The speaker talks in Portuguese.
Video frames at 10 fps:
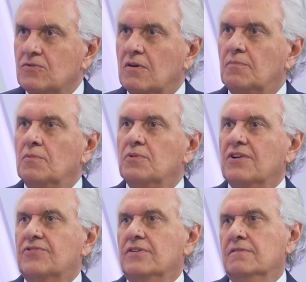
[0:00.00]
com a
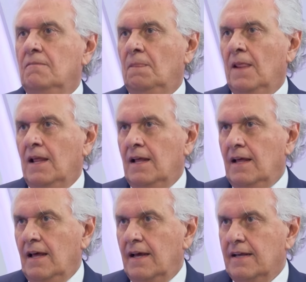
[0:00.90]
população,
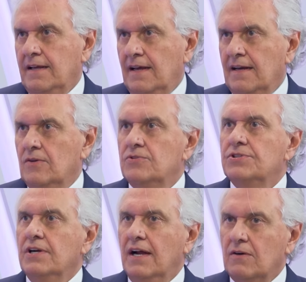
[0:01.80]
é que ela
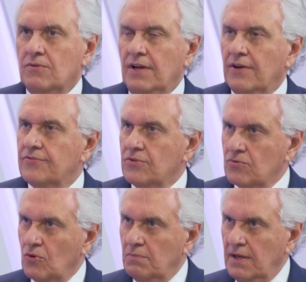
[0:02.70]
hoje reconhece que eu
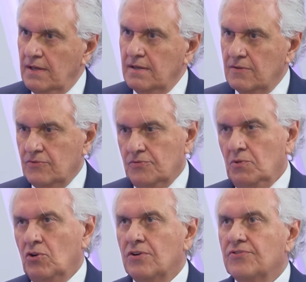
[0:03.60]
tomei os
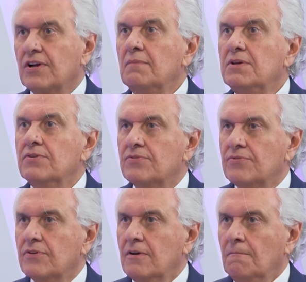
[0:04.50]
melhores
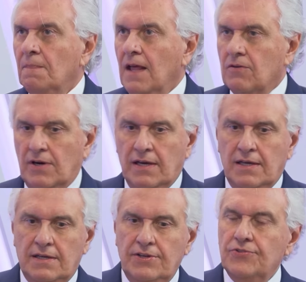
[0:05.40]
caminhos. Agora,
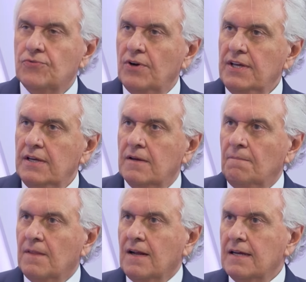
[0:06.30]
isto aí,
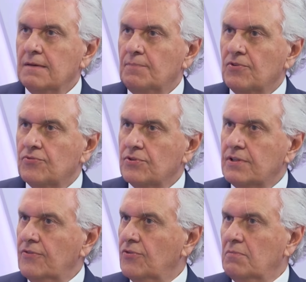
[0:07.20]
cada pessoa
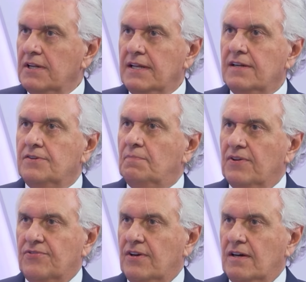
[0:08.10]
tem sua maneira de
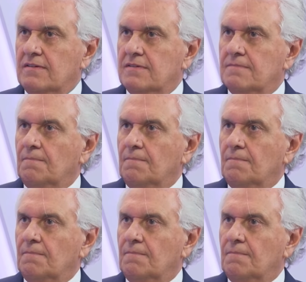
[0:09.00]
pensar.